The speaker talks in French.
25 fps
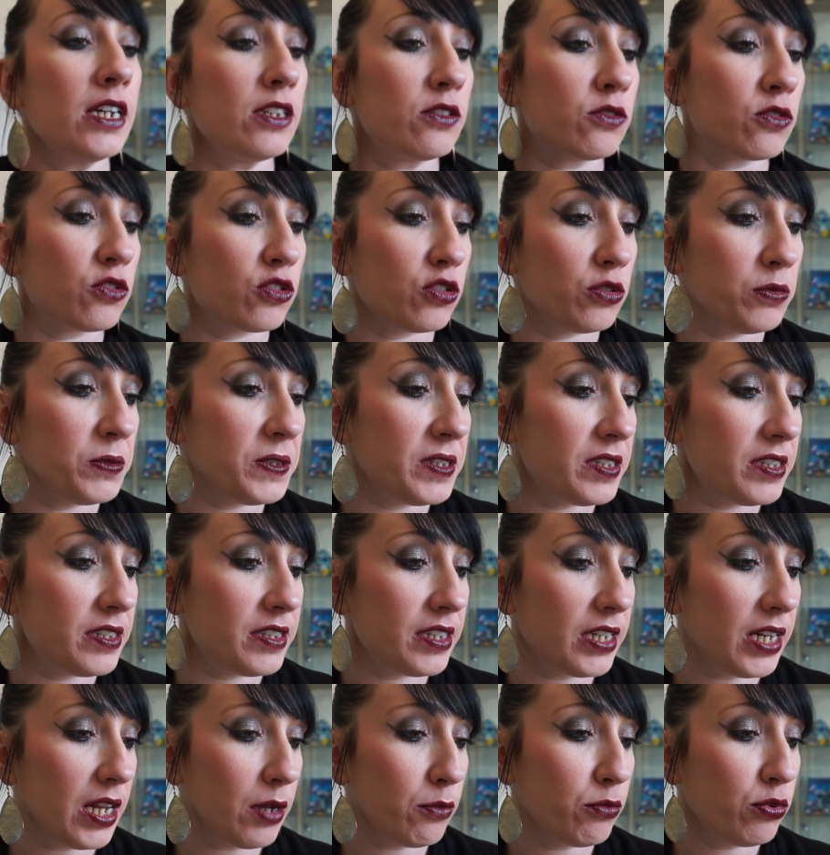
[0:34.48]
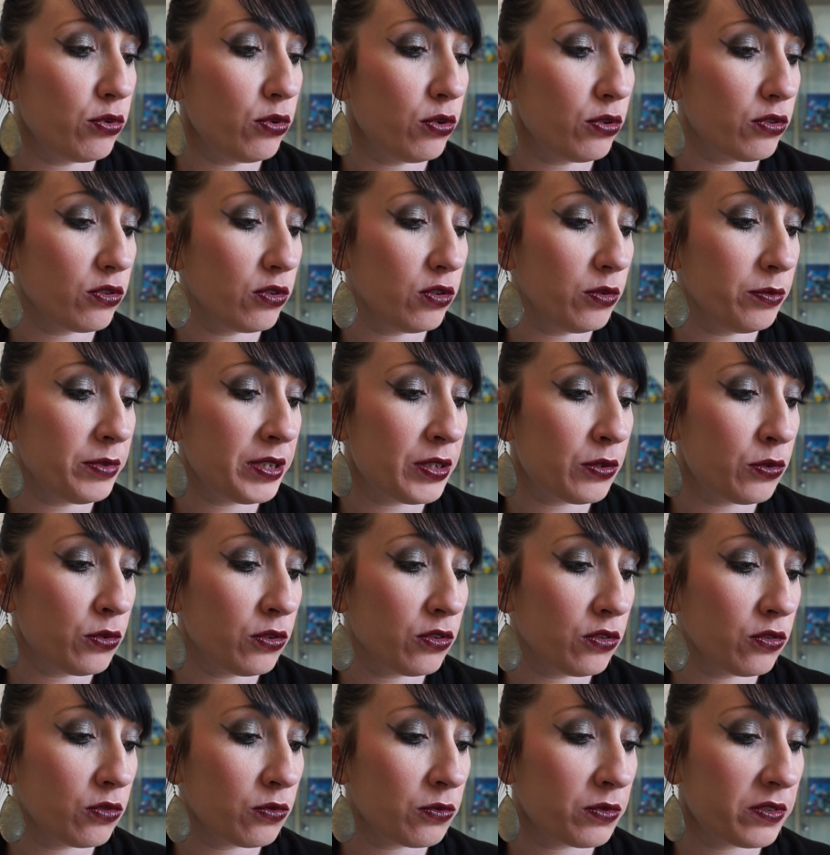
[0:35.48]
Donc celui-ci c'est la bulleuse
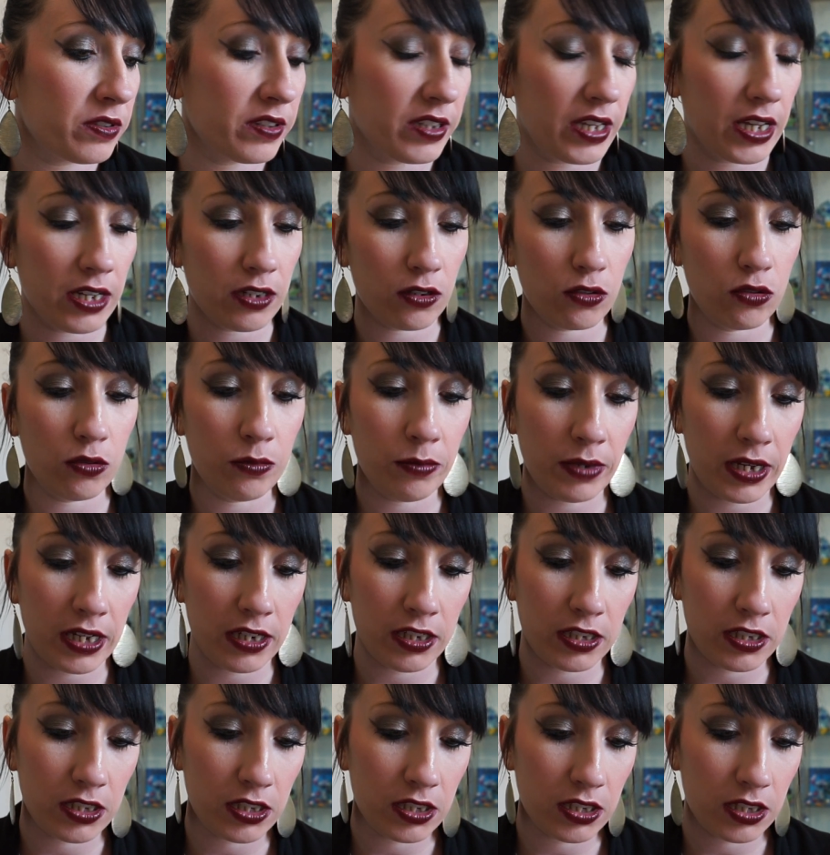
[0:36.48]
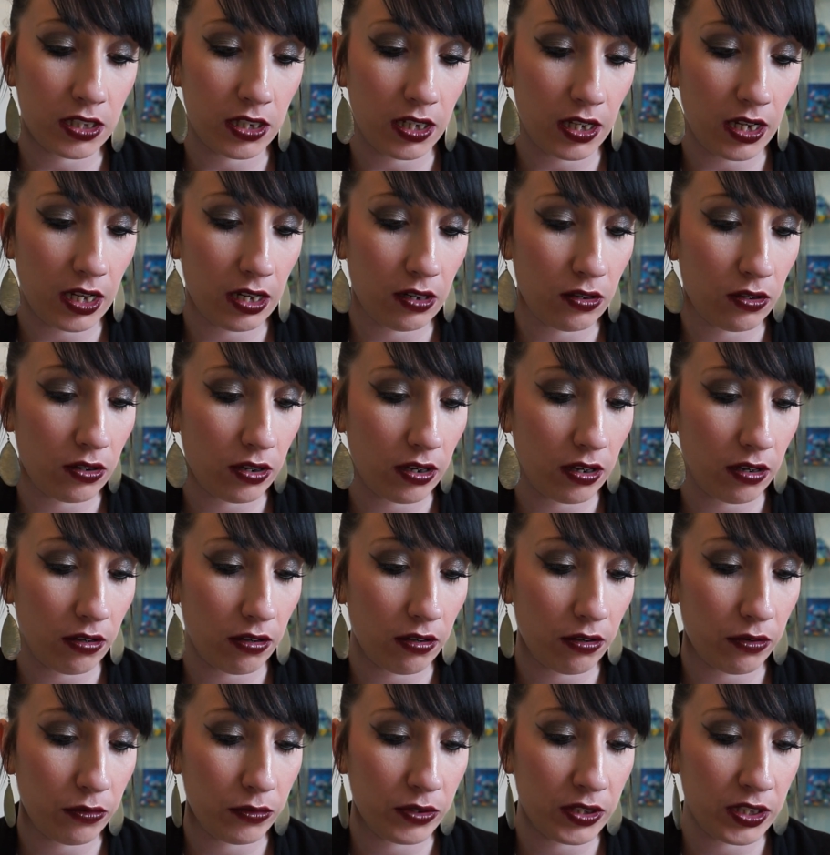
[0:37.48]
lumineuse, donc c'est un gommage. Alors
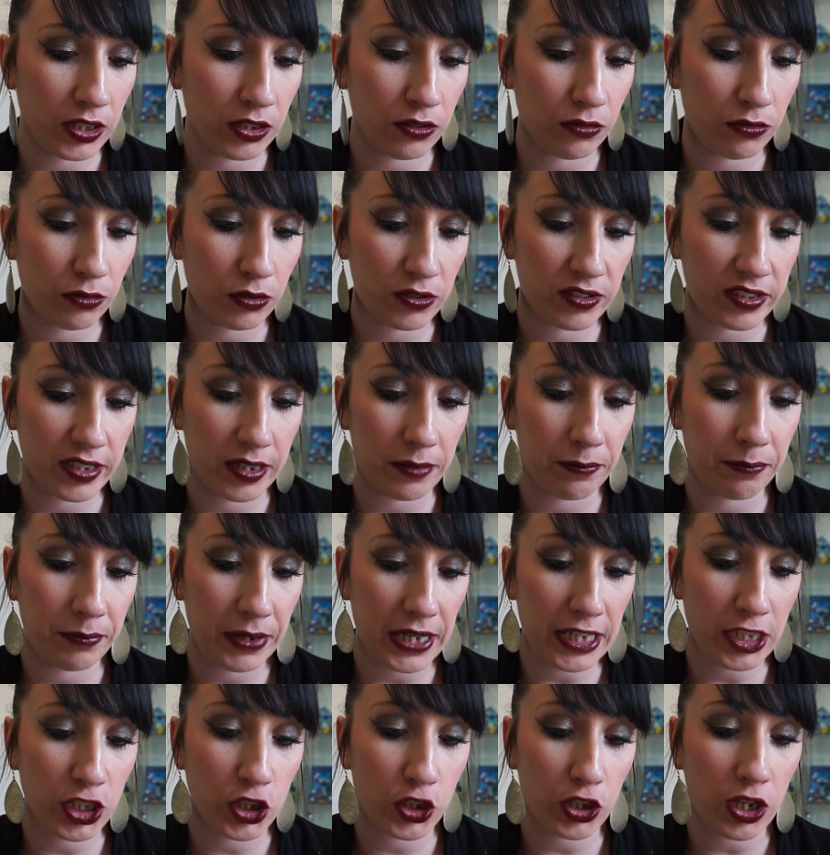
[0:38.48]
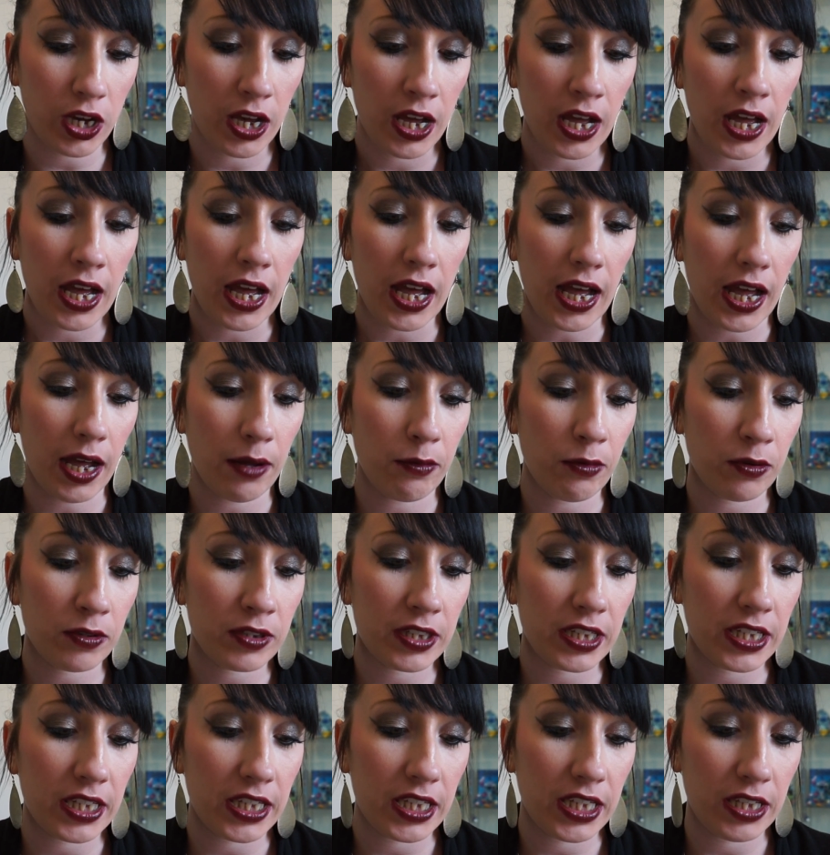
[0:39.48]
euh, au niveau c'est pêche,
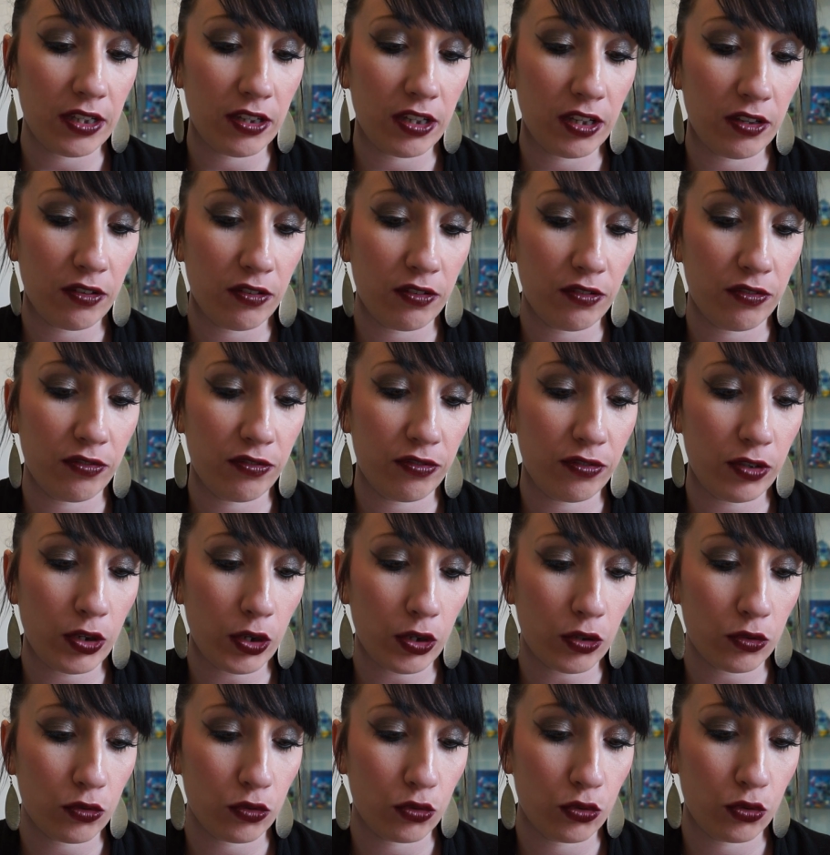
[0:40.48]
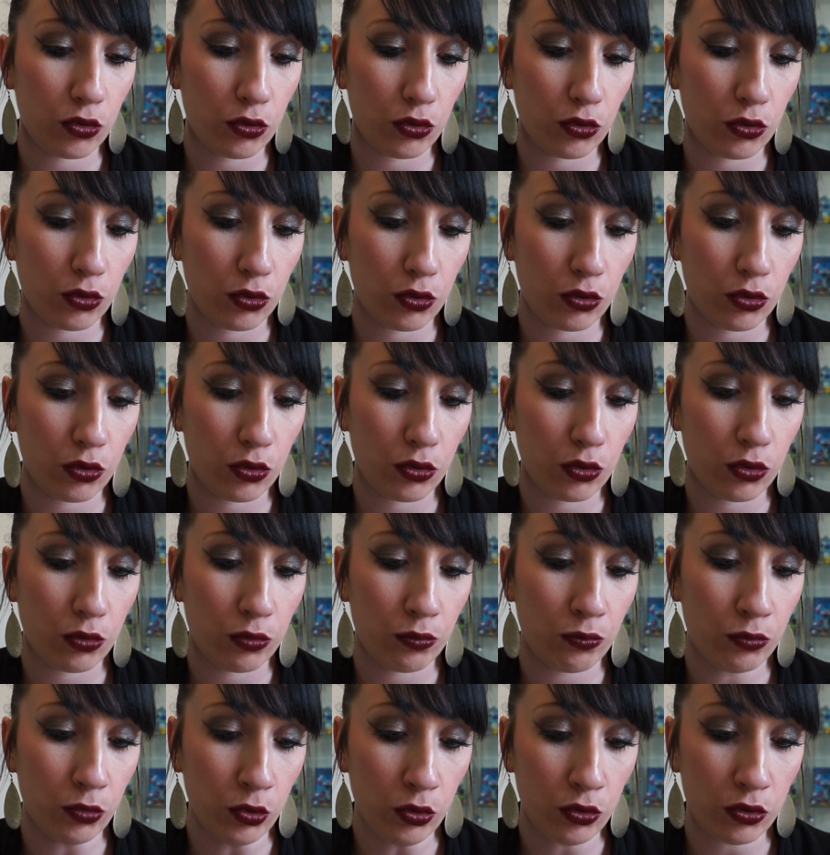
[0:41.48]
amande et fleur de
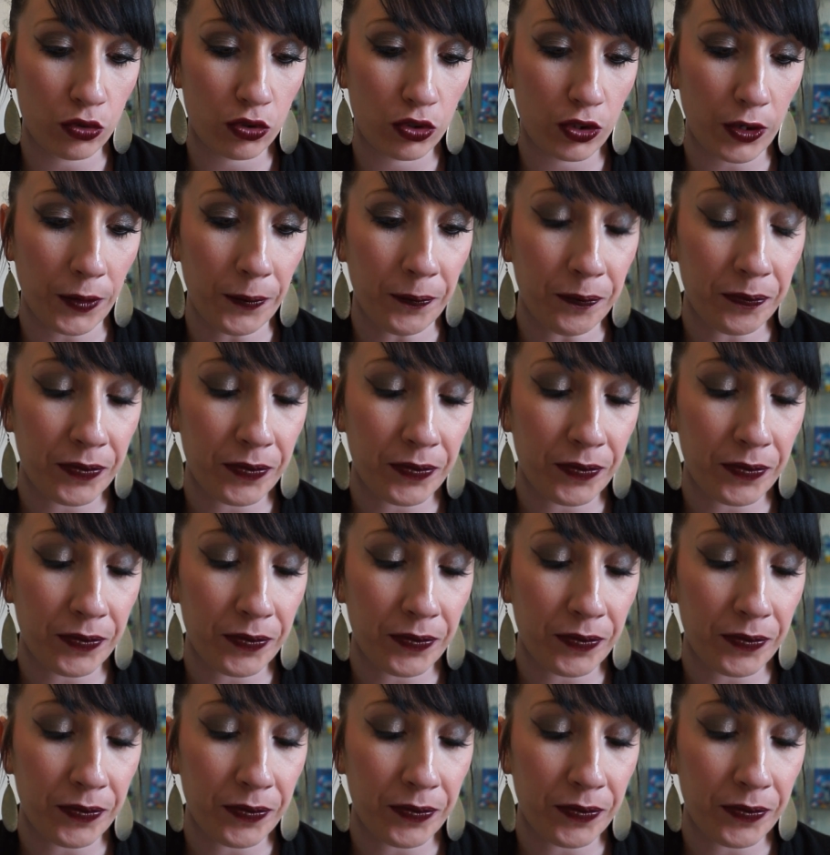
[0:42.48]
musc.